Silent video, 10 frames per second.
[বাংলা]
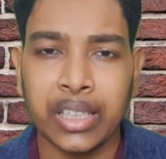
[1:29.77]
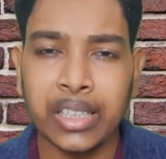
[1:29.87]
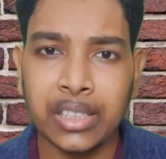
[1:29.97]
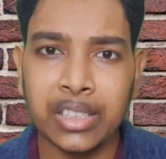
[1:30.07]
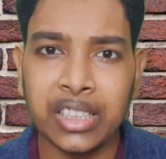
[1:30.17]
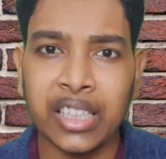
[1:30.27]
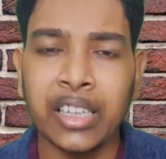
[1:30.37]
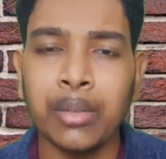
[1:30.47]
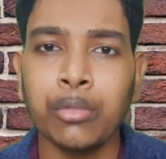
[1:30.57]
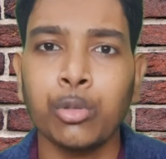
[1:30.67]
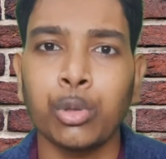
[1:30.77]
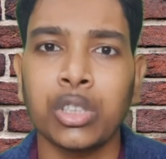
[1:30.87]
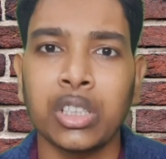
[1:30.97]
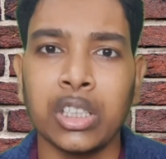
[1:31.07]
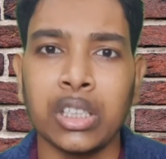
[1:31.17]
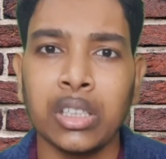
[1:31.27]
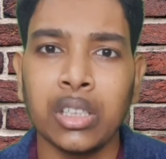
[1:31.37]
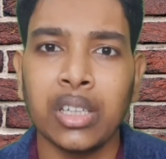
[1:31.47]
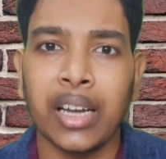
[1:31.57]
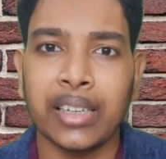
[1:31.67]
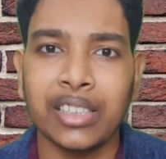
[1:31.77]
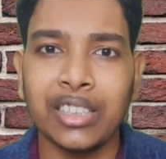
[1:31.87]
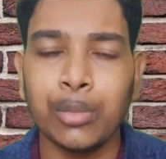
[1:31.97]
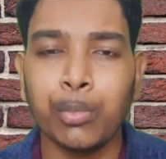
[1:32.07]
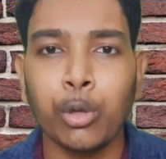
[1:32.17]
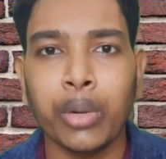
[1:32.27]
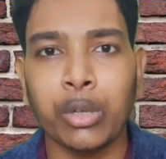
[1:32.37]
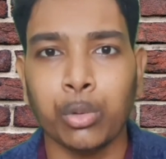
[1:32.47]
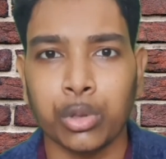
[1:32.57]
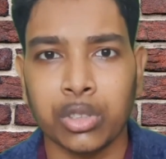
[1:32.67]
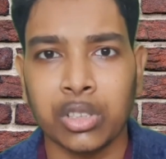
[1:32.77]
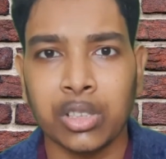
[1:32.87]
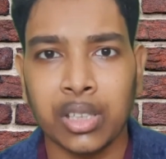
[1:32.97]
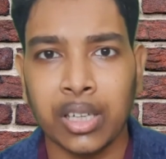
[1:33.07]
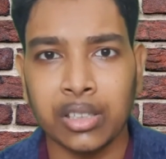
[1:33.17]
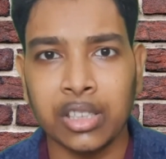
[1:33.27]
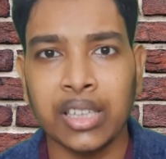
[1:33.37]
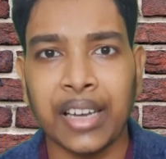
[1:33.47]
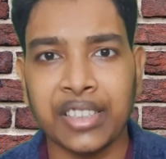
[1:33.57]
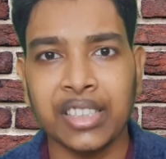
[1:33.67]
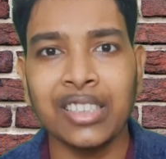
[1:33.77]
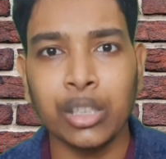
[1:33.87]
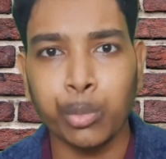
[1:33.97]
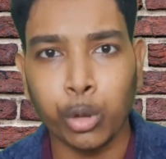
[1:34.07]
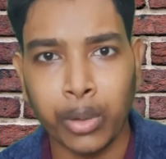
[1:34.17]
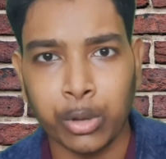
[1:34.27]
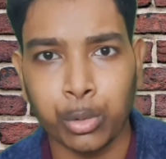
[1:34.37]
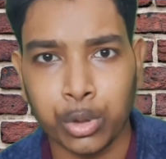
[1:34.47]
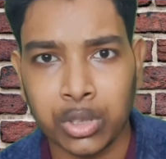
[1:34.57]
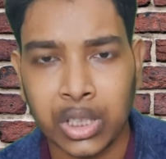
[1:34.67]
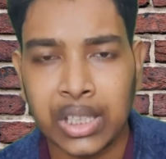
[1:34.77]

এই জিএনএম কোর্সটি একটি ডিপ্লোমা কোর্স একটি নার্সিং ডিপ্লোমা কোর্স